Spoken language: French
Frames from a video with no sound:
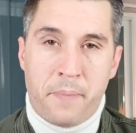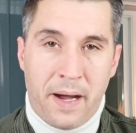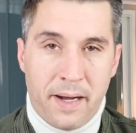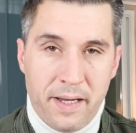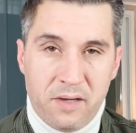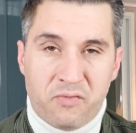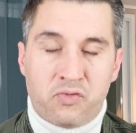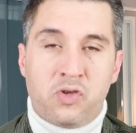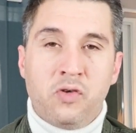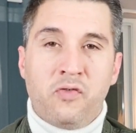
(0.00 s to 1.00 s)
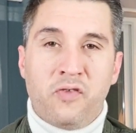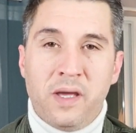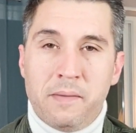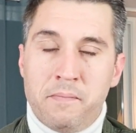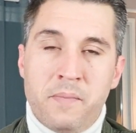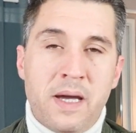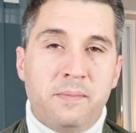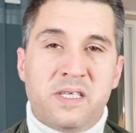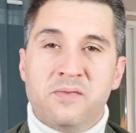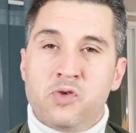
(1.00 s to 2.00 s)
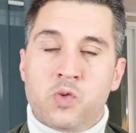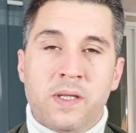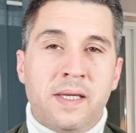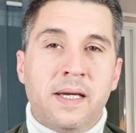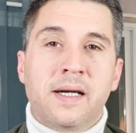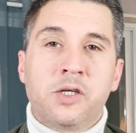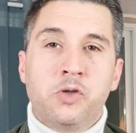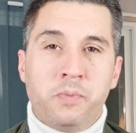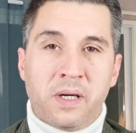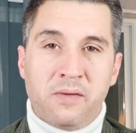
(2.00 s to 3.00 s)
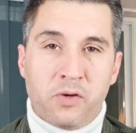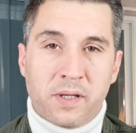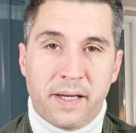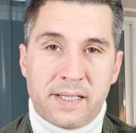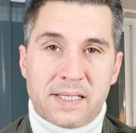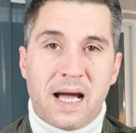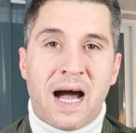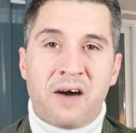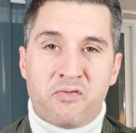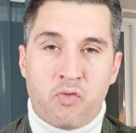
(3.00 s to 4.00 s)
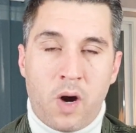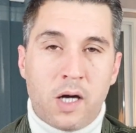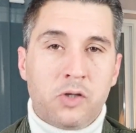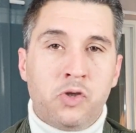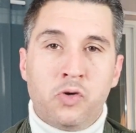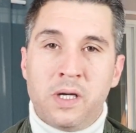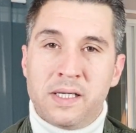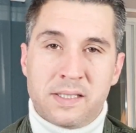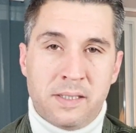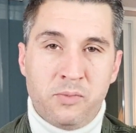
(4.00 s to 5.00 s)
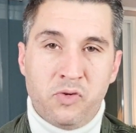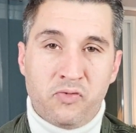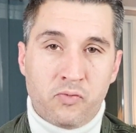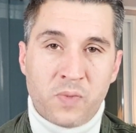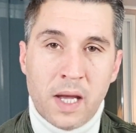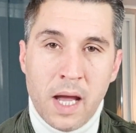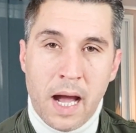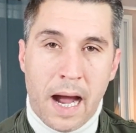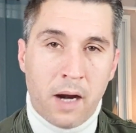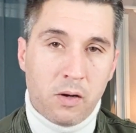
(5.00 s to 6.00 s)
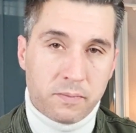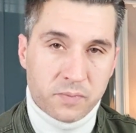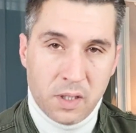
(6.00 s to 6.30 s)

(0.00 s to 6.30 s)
Pareil, vous devez, même si vous souhaitez récupérer votre ex, avoir de l'estime de vous. Alors,